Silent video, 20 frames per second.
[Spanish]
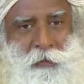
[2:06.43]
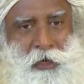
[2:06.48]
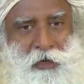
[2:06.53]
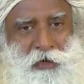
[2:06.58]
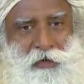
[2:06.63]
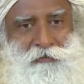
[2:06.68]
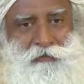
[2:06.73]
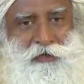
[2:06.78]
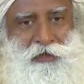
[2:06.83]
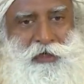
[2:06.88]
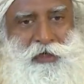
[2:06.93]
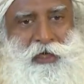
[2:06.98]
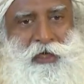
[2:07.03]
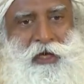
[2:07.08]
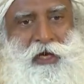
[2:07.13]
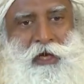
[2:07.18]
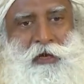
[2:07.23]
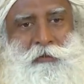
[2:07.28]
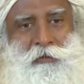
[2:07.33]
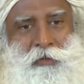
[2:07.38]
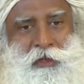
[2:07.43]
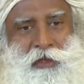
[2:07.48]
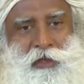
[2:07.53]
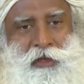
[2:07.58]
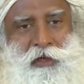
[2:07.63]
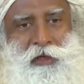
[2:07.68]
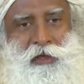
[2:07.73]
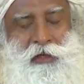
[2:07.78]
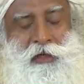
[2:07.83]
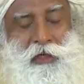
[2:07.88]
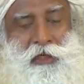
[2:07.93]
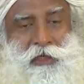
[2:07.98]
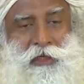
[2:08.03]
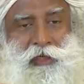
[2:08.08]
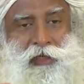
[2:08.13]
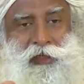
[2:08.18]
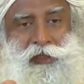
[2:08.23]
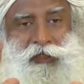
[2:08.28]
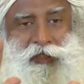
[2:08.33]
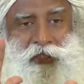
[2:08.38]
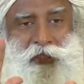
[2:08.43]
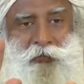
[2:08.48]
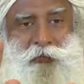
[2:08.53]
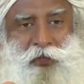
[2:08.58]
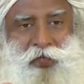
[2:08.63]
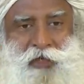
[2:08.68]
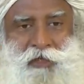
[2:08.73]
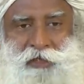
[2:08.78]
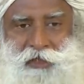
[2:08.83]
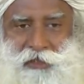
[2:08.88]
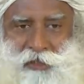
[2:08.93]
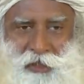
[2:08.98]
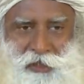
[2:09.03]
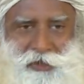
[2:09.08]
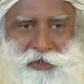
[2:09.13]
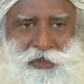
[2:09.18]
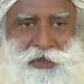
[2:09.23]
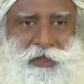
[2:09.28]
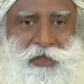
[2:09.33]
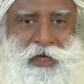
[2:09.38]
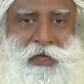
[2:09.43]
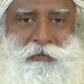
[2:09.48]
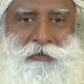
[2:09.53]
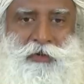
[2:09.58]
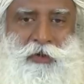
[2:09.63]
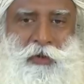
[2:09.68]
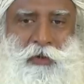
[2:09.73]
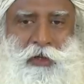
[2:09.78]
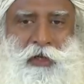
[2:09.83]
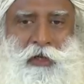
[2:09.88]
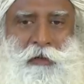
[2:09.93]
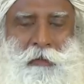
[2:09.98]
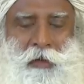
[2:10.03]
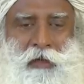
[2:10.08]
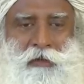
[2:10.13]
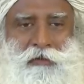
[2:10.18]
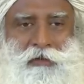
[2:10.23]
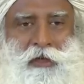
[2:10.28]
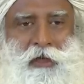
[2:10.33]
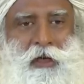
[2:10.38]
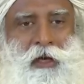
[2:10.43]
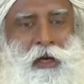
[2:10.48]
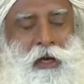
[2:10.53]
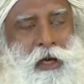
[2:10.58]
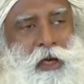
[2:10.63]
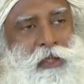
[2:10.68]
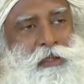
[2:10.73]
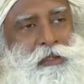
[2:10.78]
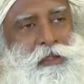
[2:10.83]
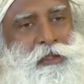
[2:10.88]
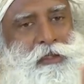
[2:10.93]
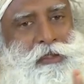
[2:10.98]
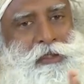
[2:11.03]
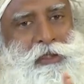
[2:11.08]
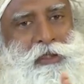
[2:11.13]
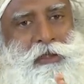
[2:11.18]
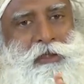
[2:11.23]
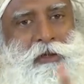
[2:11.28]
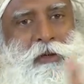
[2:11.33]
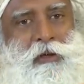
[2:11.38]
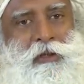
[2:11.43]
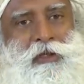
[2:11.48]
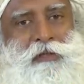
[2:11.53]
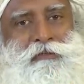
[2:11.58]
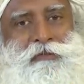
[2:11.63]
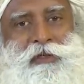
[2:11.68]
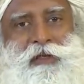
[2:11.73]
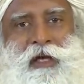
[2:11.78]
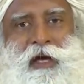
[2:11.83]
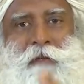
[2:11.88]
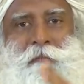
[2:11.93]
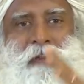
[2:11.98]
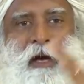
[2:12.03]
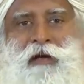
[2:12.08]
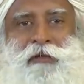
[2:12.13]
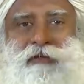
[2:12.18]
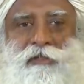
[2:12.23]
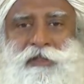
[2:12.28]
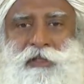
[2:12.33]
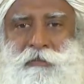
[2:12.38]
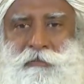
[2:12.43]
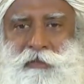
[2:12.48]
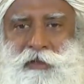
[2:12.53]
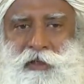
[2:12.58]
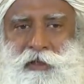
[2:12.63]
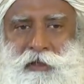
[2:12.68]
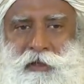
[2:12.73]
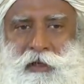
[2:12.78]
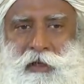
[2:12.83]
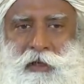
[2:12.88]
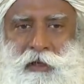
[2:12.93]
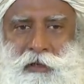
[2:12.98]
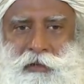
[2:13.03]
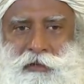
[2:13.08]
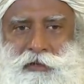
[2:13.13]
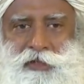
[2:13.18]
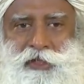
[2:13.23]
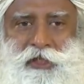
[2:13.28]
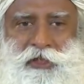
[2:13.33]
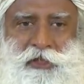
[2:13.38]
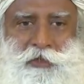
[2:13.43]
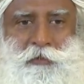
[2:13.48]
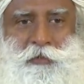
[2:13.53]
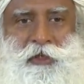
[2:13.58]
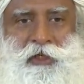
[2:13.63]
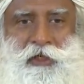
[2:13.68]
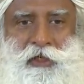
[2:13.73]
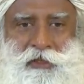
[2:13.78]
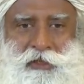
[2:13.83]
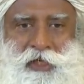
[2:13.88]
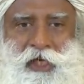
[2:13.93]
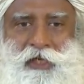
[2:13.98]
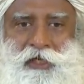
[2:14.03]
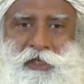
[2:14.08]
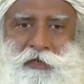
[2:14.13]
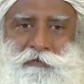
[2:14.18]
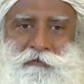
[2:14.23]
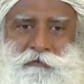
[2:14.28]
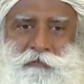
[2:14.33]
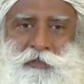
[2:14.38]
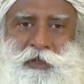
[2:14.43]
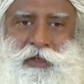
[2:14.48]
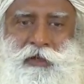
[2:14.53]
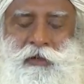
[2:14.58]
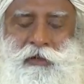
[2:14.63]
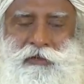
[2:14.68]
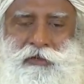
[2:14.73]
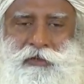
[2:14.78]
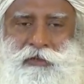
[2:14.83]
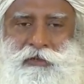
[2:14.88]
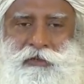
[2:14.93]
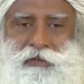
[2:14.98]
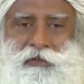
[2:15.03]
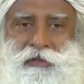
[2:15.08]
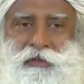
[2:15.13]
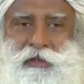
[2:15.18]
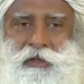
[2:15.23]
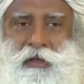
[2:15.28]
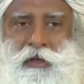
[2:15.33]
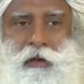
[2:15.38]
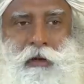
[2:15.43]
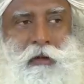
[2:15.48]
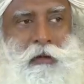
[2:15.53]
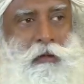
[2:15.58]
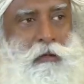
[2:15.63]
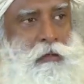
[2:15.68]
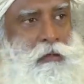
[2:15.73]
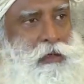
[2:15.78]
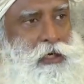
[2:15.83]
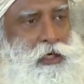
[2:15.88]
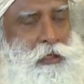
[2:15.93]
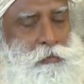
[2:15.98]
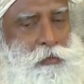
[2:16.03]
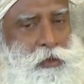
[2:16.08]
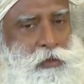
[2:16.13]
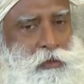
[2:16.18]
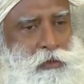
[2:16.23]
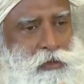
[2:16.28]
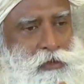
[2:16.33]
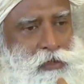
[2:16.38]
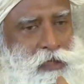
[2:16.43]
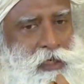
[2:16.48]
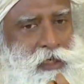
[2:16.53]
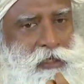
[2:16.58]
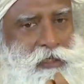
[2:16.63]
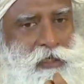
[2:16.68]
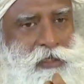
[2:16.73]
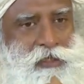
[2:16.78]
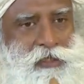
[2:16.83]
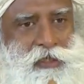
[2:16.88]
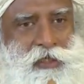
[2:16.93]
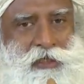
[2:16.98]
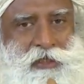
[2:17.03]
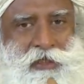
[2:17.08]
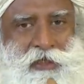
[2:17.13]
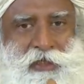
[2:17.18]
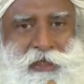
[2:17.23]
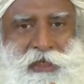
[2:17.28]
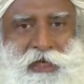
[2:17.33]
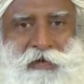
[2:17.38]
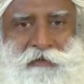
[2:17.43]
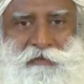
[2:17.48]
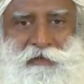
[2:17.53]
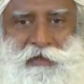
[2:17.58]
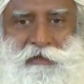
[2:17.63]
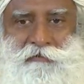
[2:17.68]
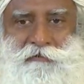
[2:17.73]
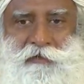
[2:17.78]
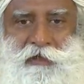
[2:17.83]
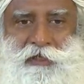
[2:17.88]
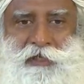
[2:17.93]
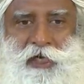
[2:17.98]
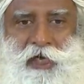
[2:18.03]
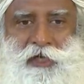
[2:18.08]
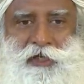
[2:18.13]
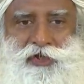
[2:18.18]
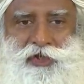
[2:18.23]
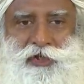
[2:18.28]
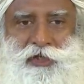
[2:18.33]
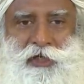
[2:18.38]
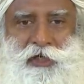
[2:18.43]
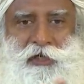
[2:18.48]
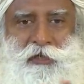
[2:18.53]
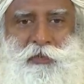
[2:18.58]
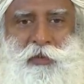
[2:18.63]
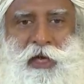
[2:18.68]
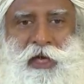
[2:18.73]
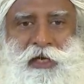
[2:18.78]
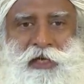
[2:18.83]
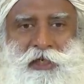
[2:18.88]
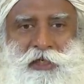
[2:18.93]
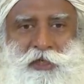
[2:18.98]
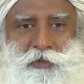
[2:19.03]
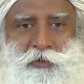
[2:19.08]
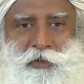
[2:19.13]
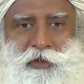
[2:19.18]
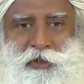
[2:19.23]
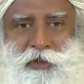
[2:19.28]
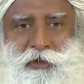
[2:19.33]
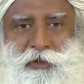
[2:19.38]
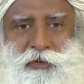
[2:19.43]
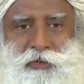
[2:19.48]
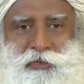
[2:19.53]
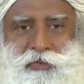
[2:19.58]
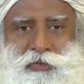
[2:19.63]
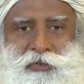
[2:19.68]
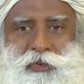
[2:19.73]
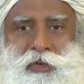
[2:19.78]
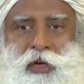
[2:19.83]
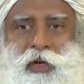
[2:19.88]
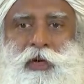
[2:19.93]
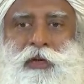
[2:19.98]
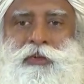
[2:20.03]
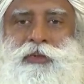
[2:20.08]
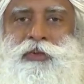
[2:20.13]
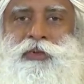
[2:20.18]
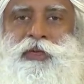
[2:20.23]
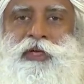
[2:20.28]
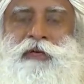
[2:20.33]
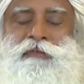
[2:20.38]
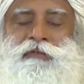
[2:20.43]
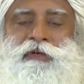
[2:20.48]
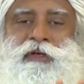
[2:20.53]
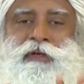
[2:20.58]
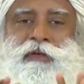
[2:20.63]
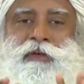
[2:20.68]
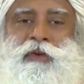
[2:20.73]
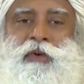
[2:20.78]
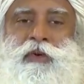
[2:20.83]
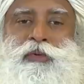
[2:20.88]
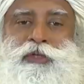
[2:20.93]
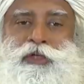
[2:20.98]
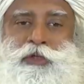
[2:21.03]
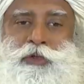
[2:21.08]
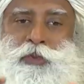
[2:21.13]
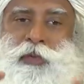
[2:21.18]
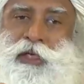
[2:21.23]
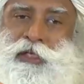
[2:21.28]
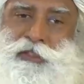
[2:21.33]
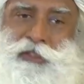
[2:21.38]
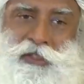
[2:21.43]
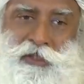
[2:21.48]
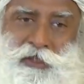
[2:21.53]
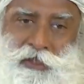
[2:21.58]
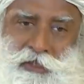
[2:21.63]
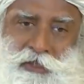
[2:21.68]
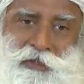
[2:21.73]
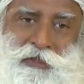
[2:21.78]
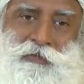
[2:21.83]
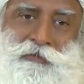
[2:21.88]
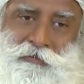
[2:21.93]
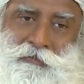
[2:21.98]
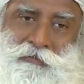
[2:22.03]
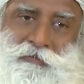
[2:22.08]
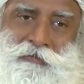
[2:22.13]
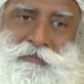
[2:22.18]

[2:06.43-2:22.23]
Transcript: sobre todo lo que me rodea, hablo de atención indiscriminada. Atención ni siquiera sobre algo, solo estar atento, porque solo porque hay un cierto nivel de atención y conciencia dentro de ti, incluso sabes que existes.